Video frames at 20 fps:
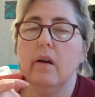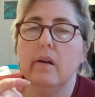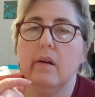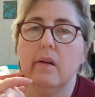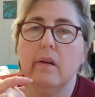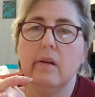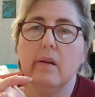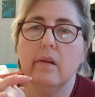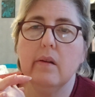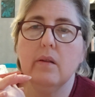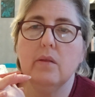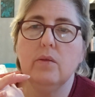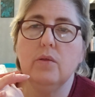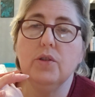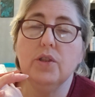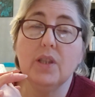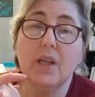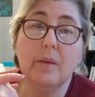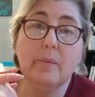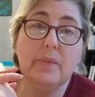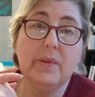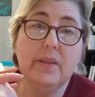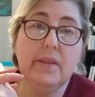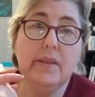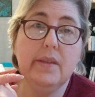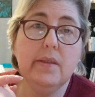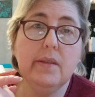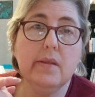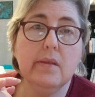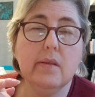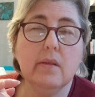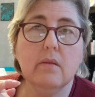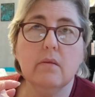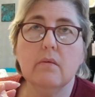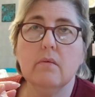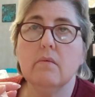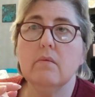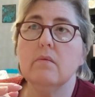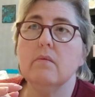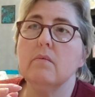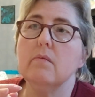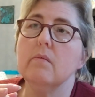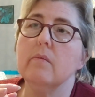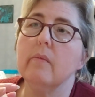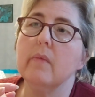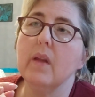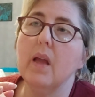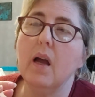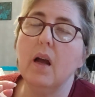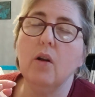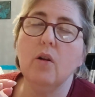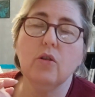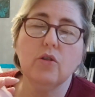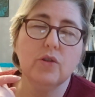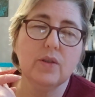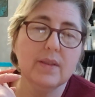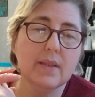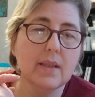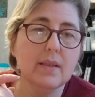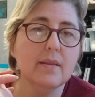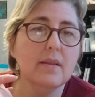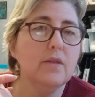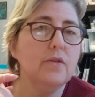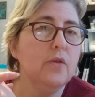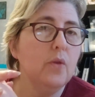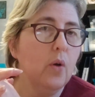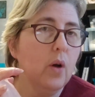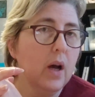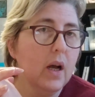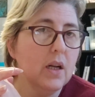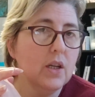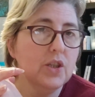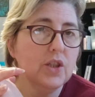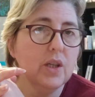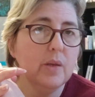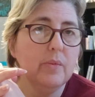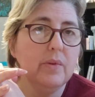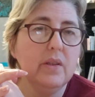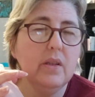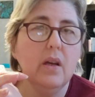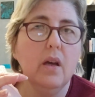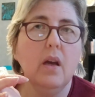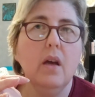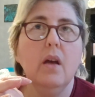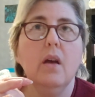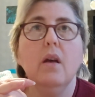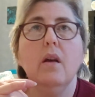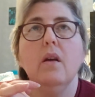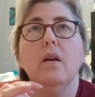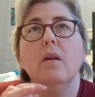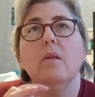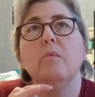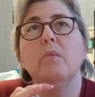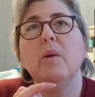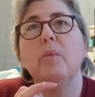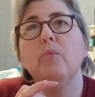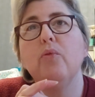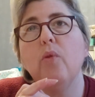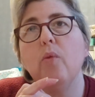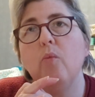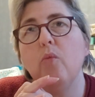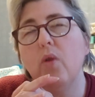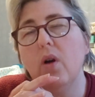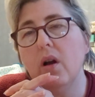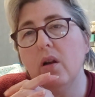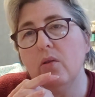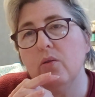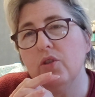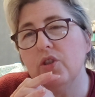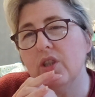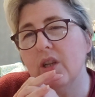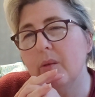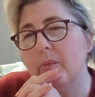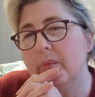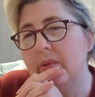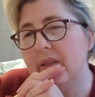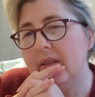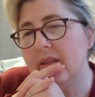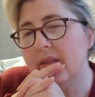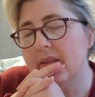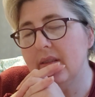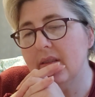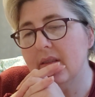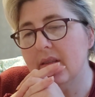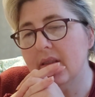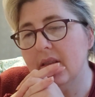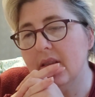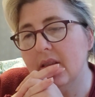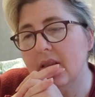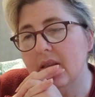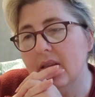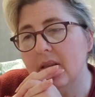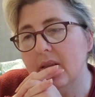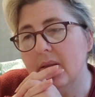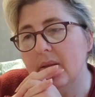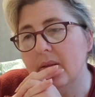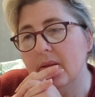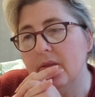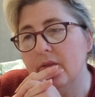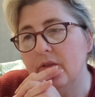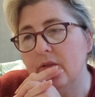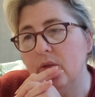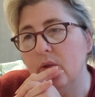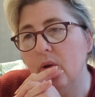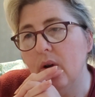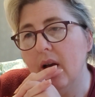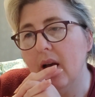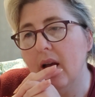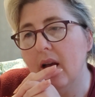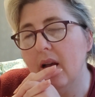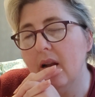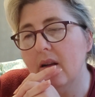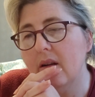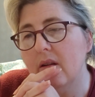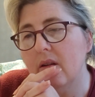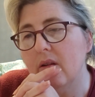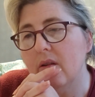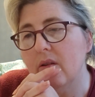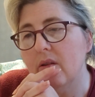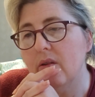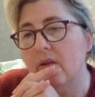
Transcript: le Chabi... Alors, je sais que c'est floral, Chabi. Mais pour moi, le Chabi, c'est floral